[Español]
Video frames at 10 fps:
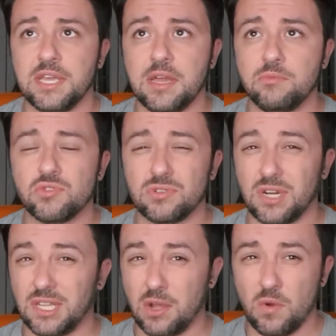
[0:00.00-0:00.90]
ya hemos
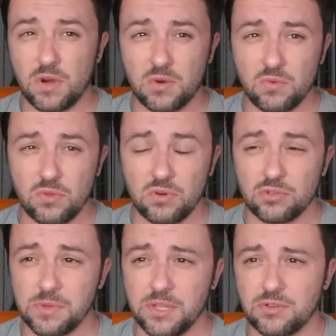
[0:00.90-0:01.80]
tratado en alguno de
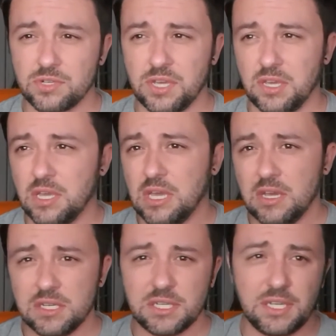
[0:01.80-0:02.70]
los vídeos que
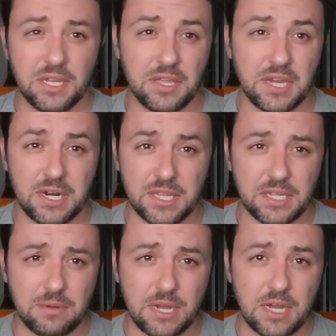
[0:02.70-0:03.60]
se tiene que dejar de
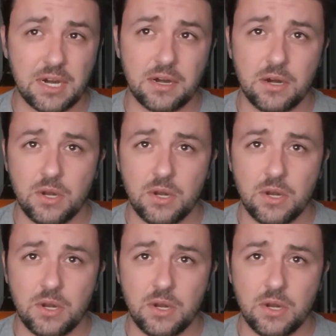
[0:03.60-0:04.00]
trabajar